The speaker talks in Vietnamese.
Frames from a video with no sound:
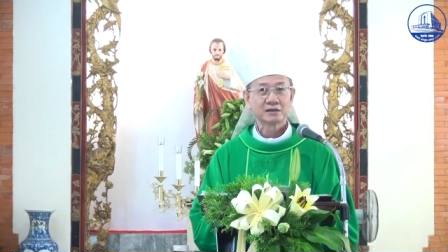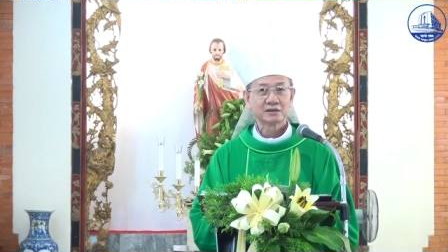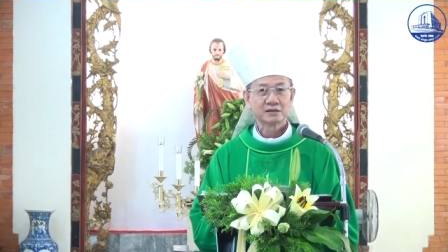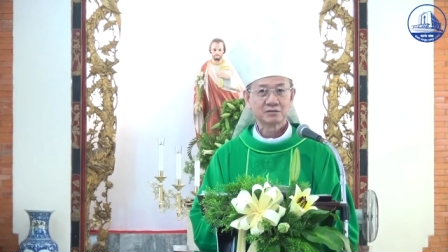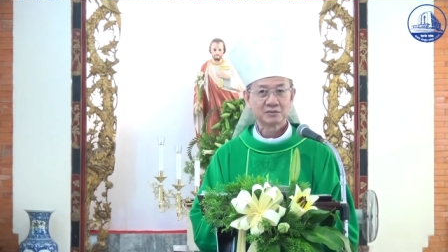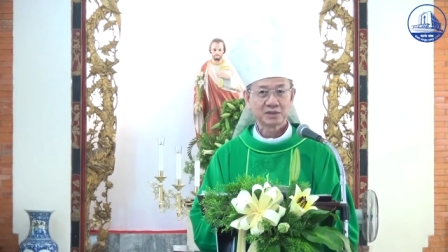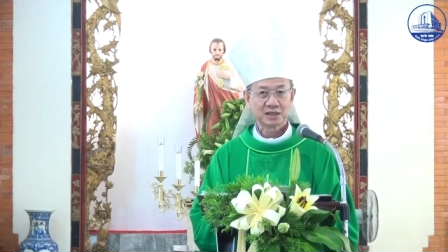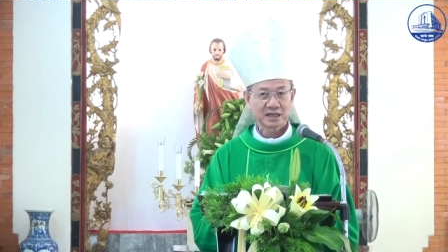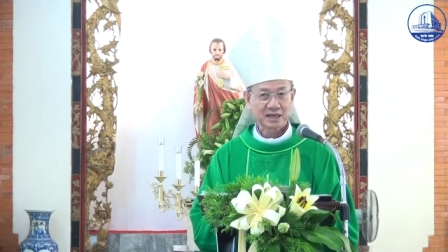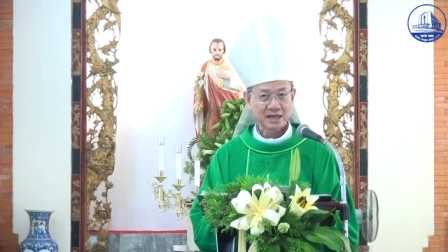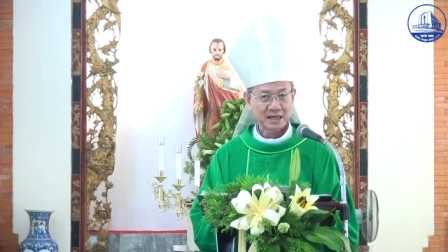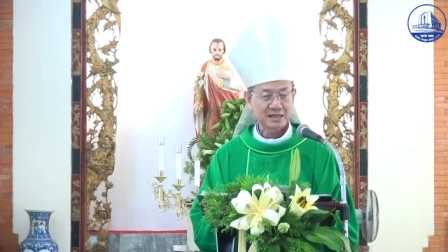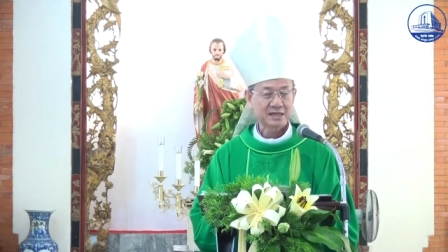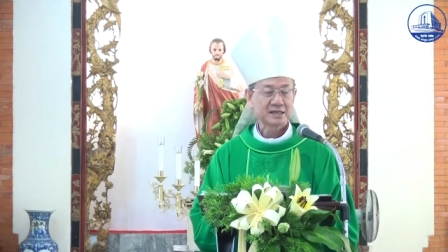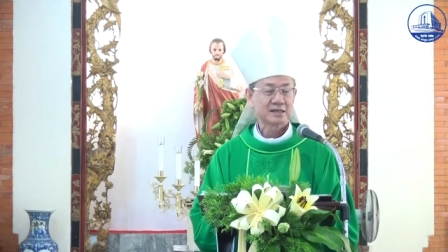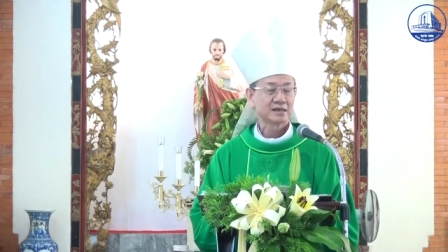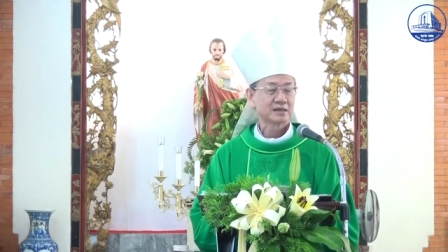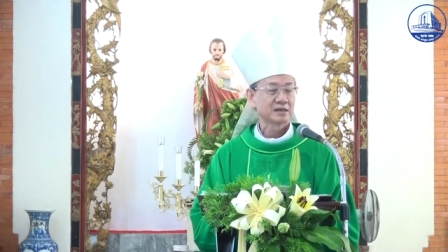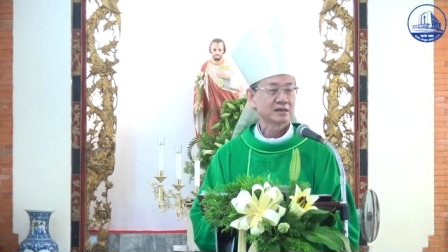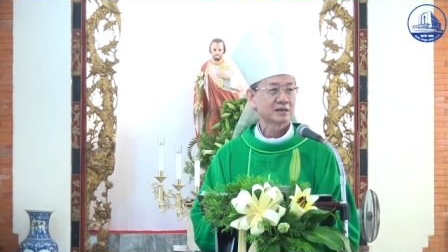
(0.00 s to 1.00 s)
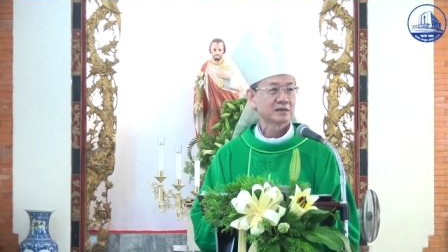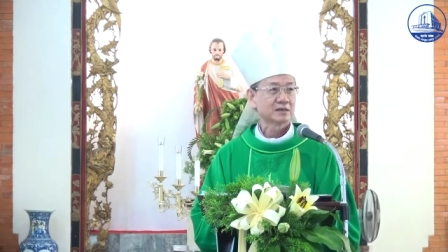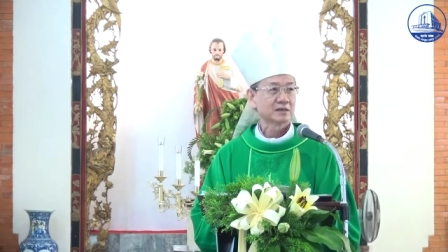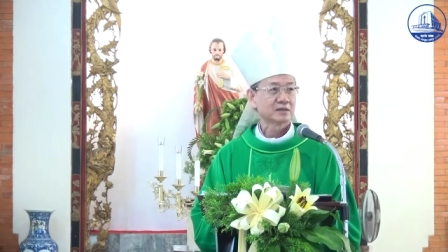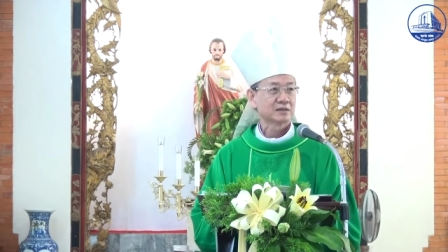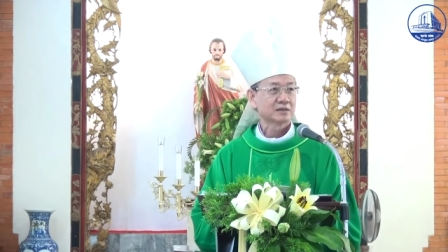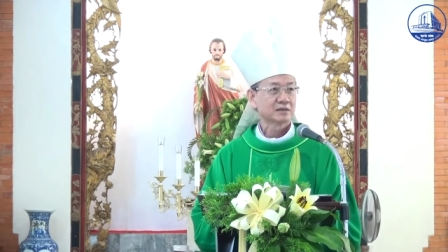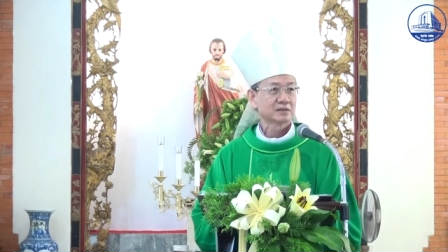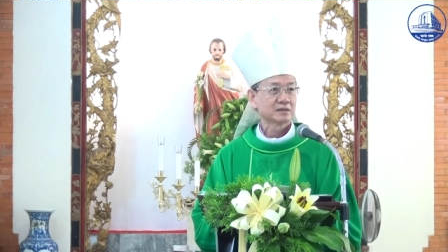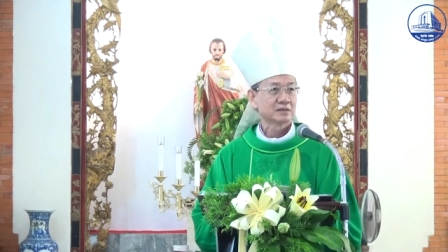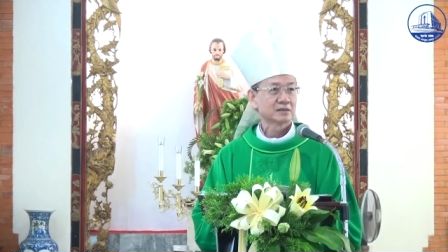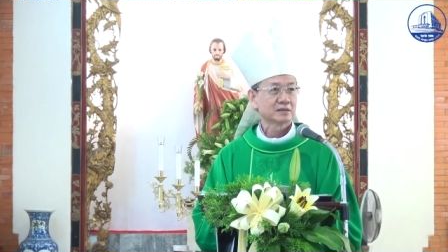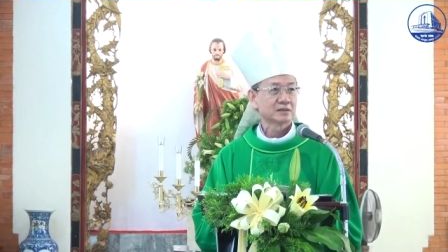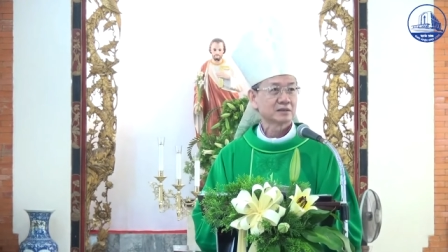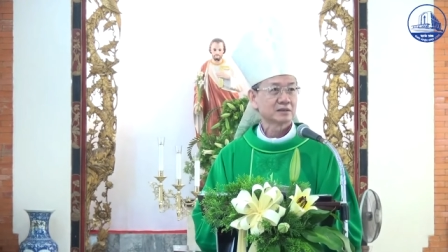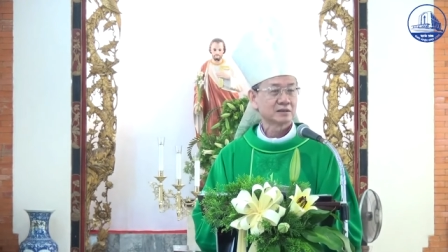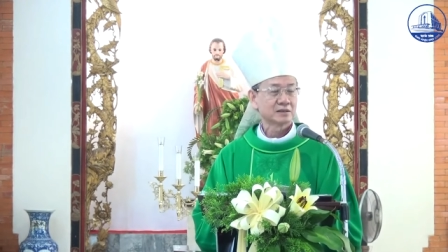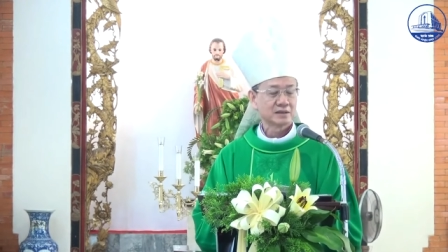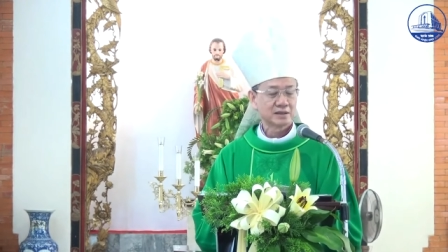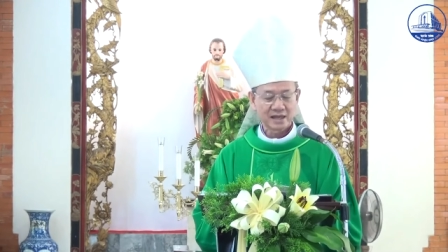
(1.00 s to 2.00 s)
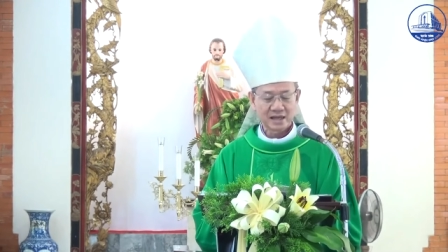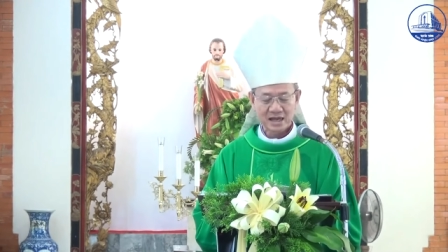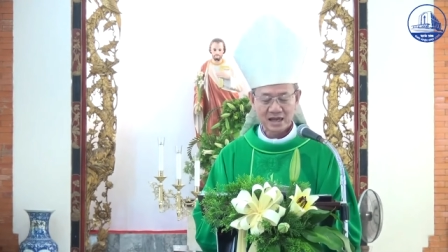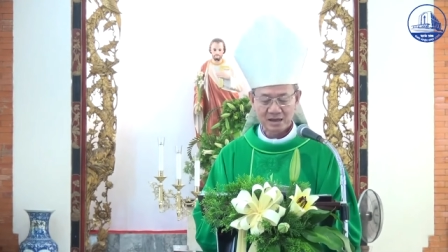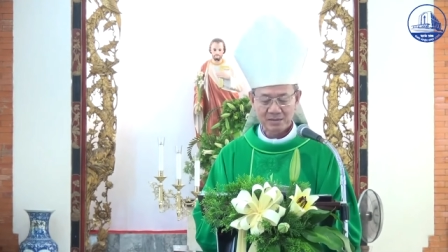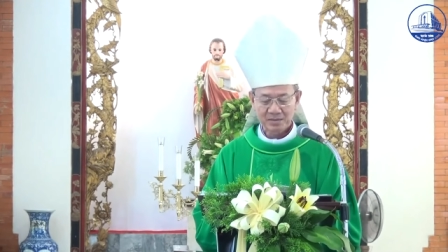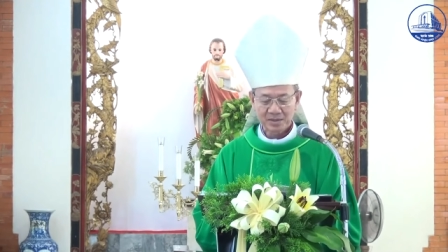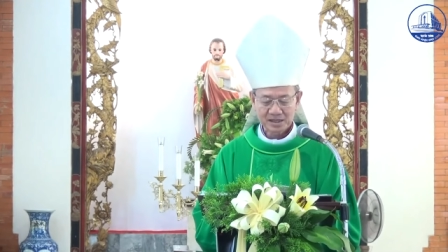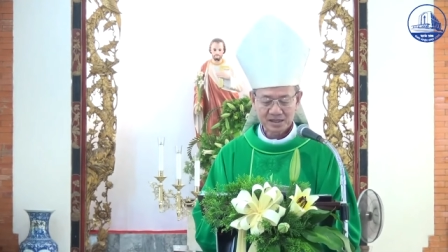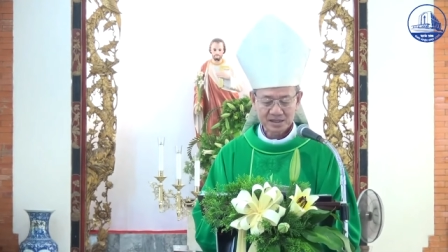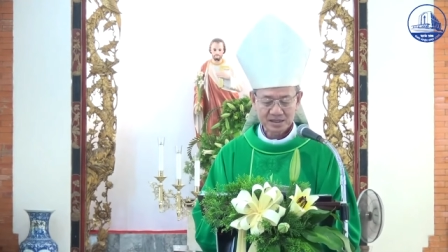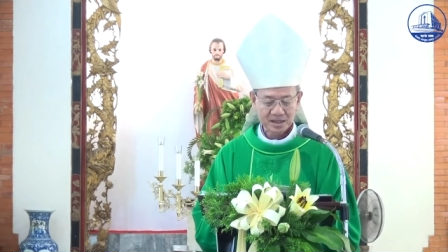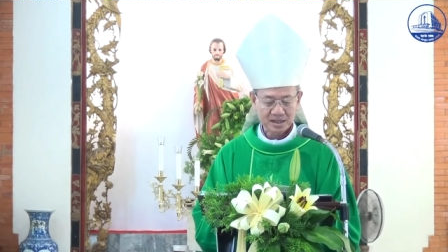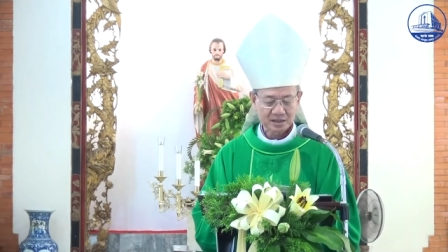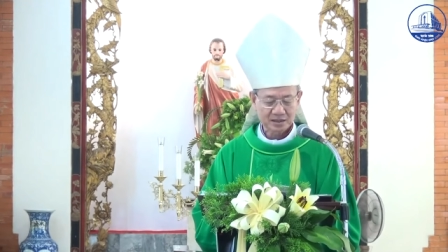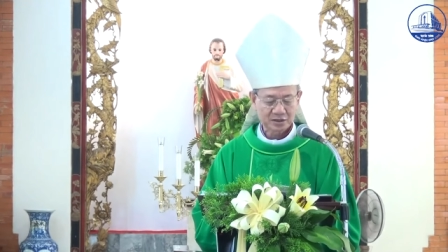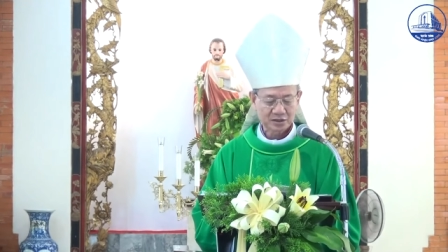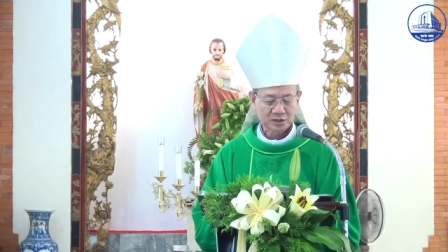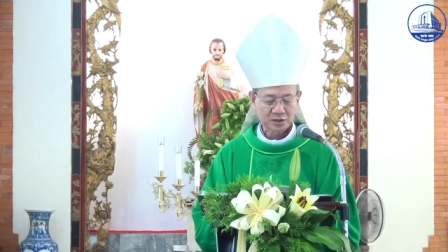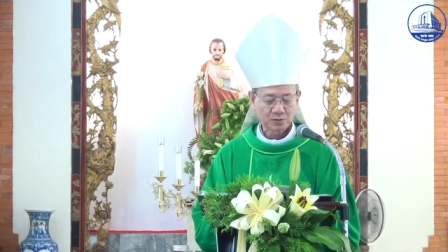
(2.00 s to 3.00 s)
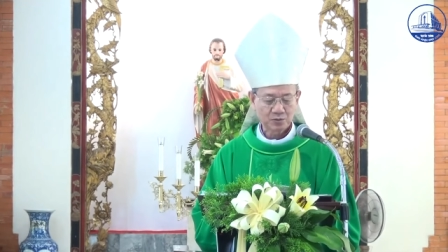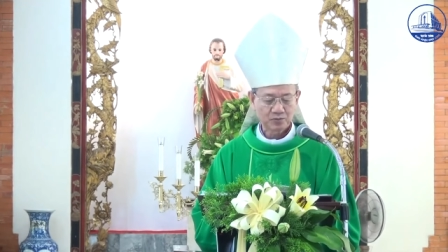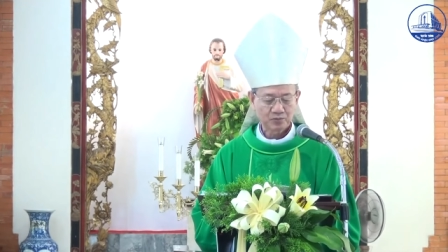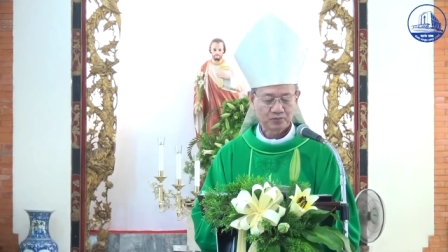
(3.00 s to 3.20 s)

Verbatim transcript: Nhưng mà Ngài là bánh hàng sống